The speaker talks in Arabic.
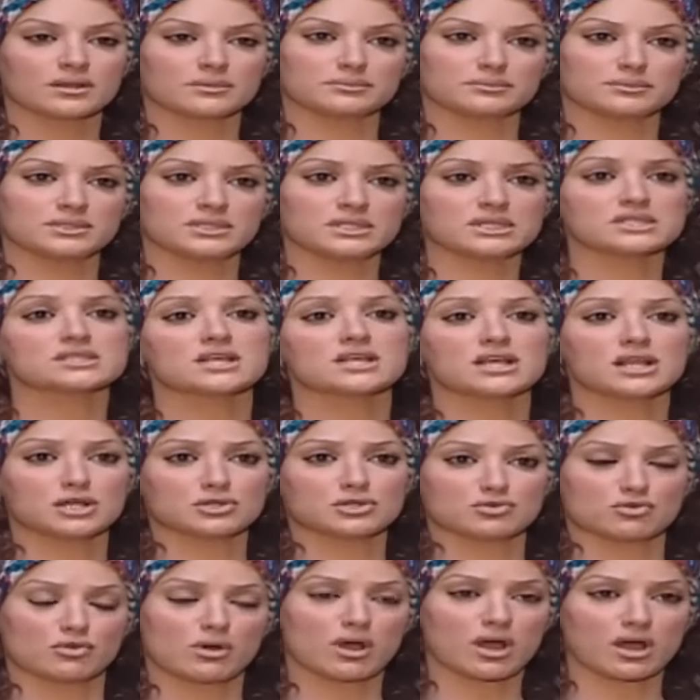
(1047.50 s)
بدي اسالك
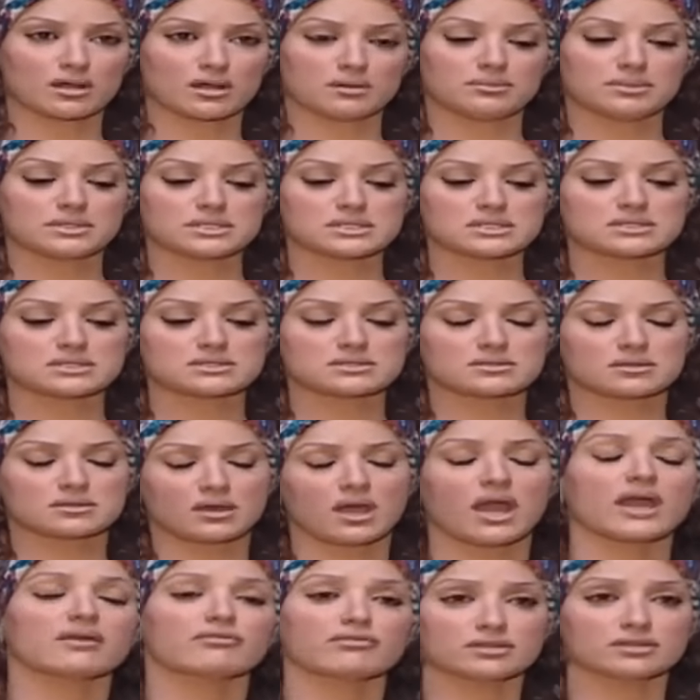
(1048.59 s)
سؤال بس
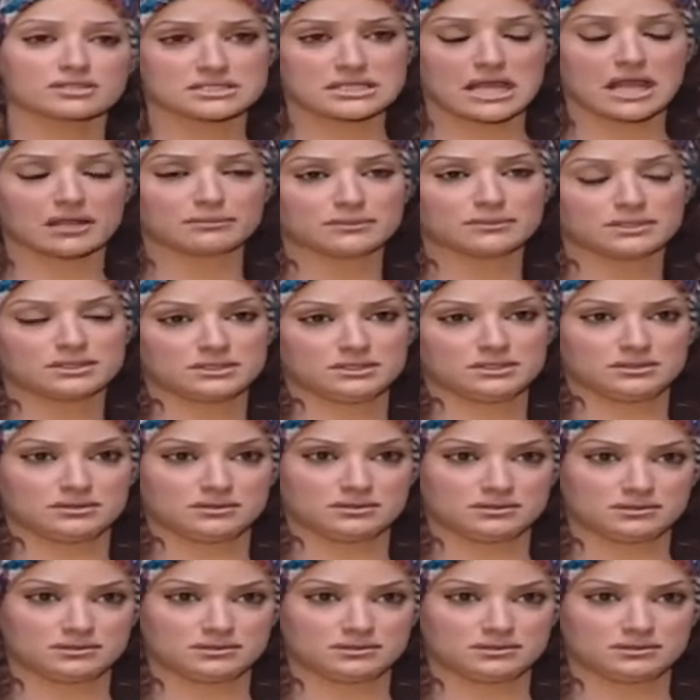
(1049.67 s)
خايفه تزعل مني